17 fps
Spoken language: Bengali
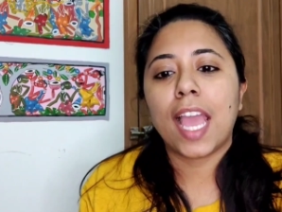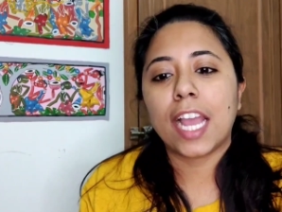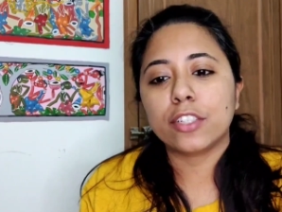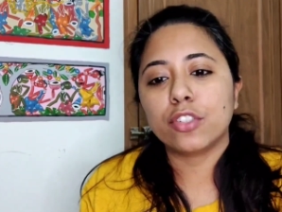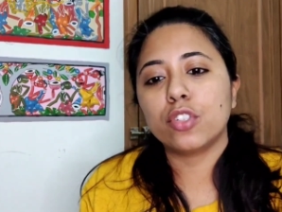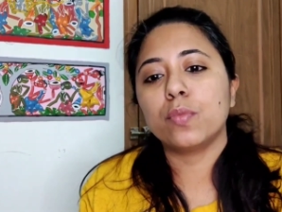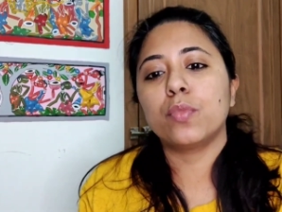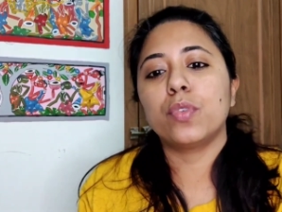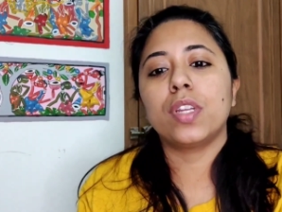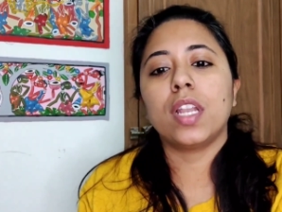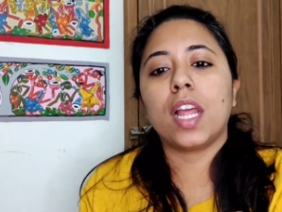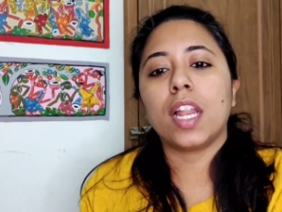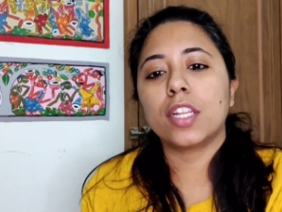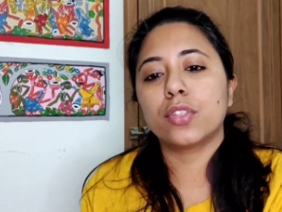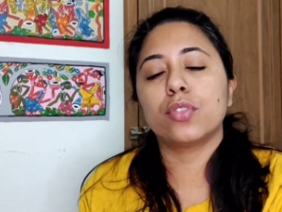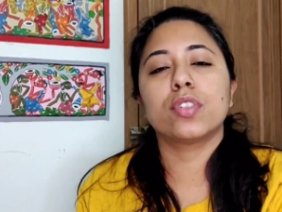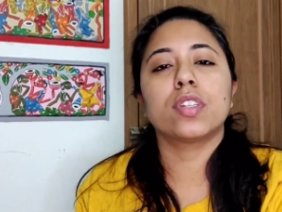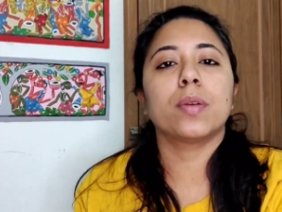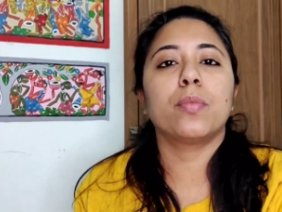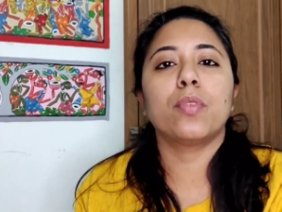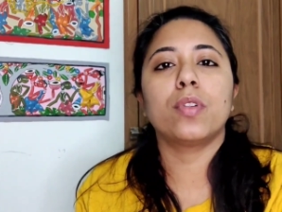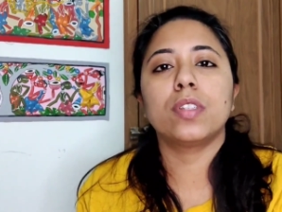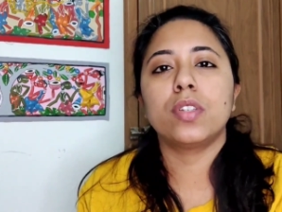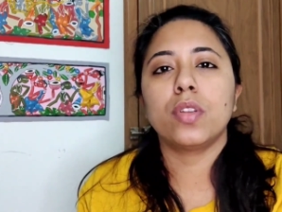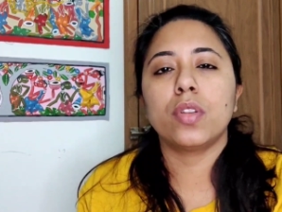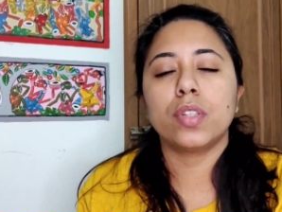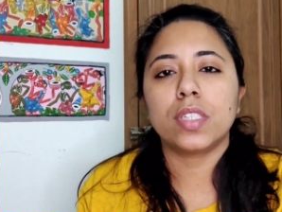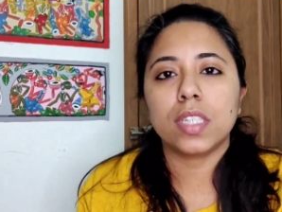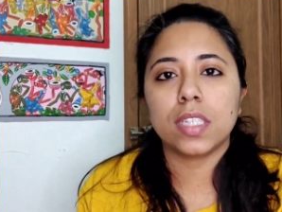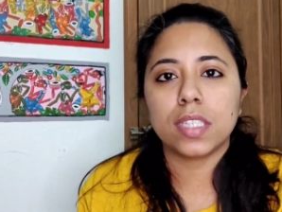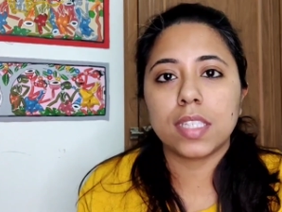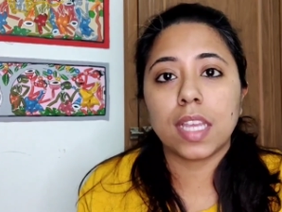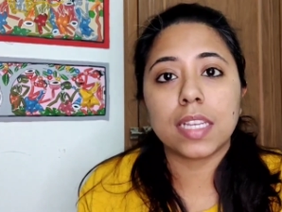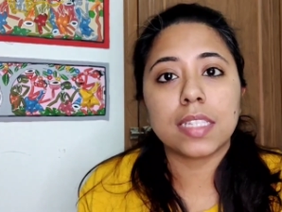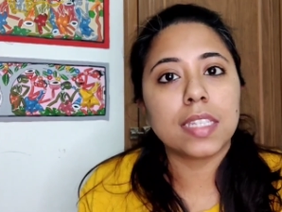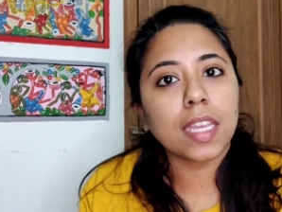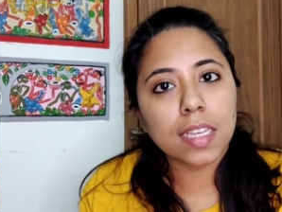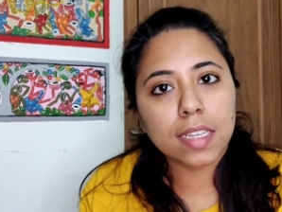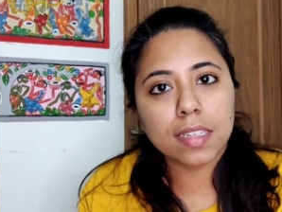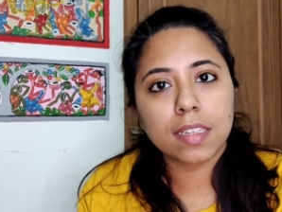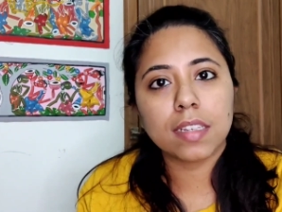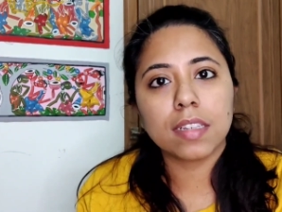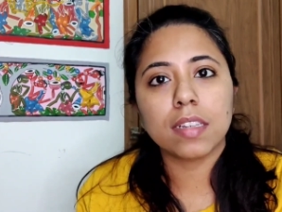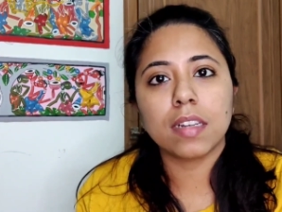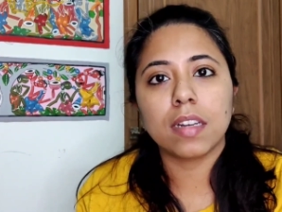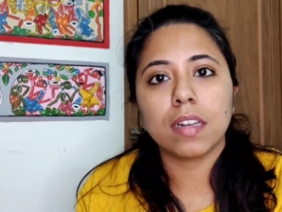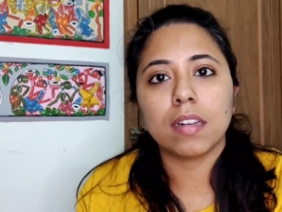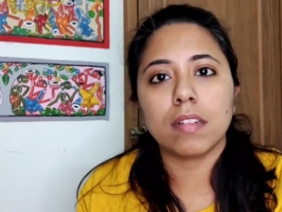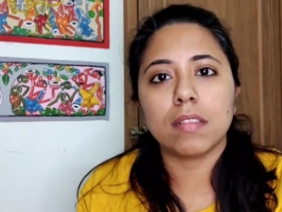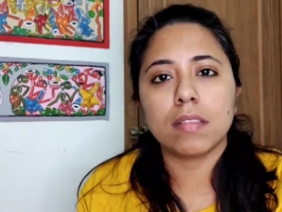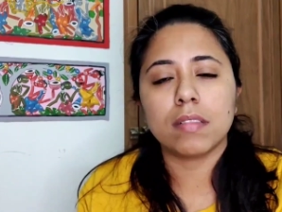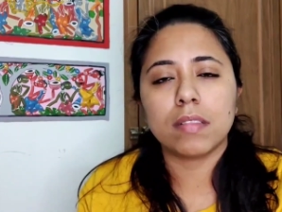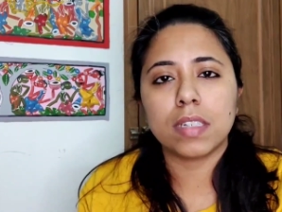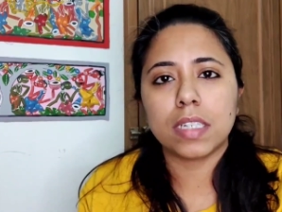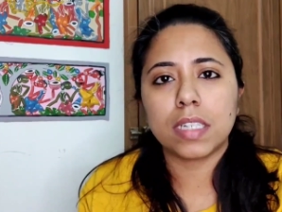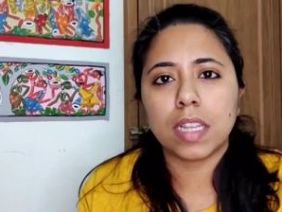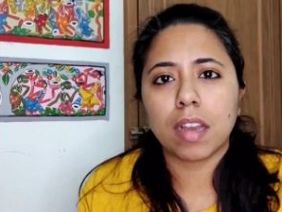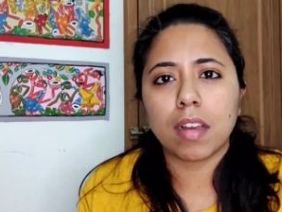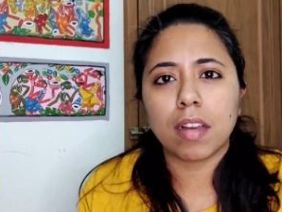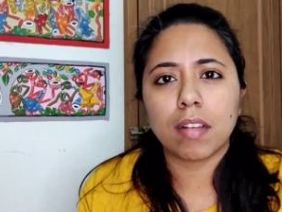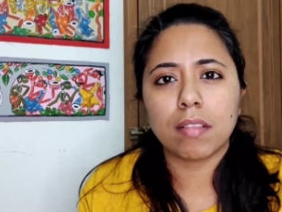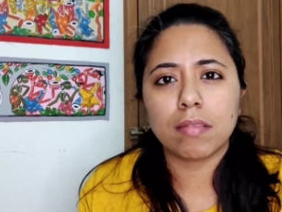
একজন মহিলা আরেকজনকে বলছিল যে দেখ দেখ এটা